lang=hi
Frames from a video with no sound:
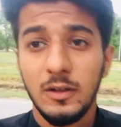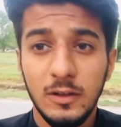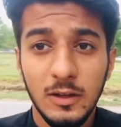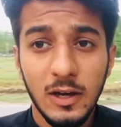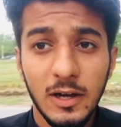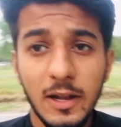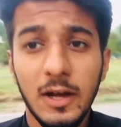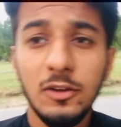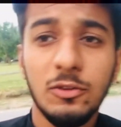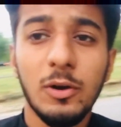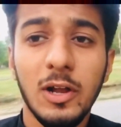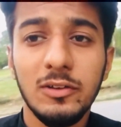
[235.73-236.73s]
यार आज
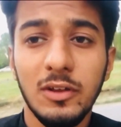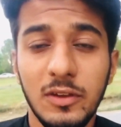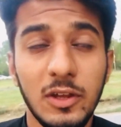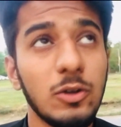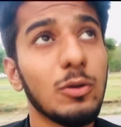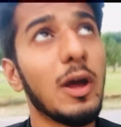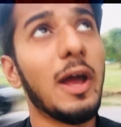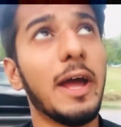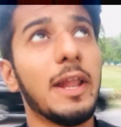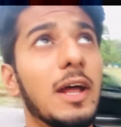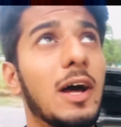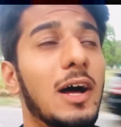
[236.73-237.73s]
थोड़ा सा दिन जो है
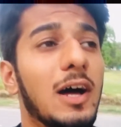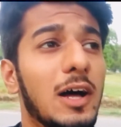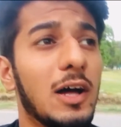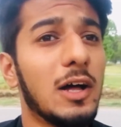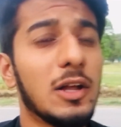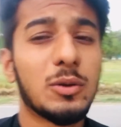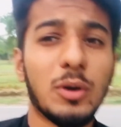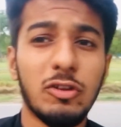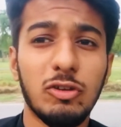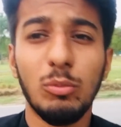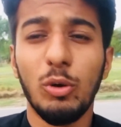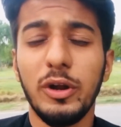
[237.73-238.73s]
ना थोड़ा
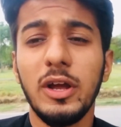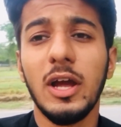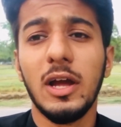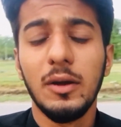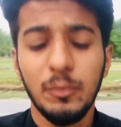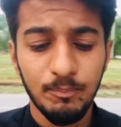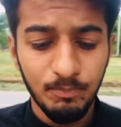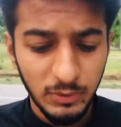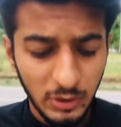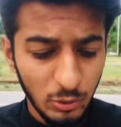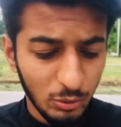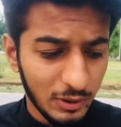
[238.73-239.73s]
सा बोरिंग है
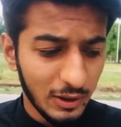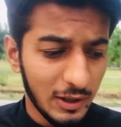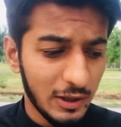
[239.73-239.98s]
क्योंकि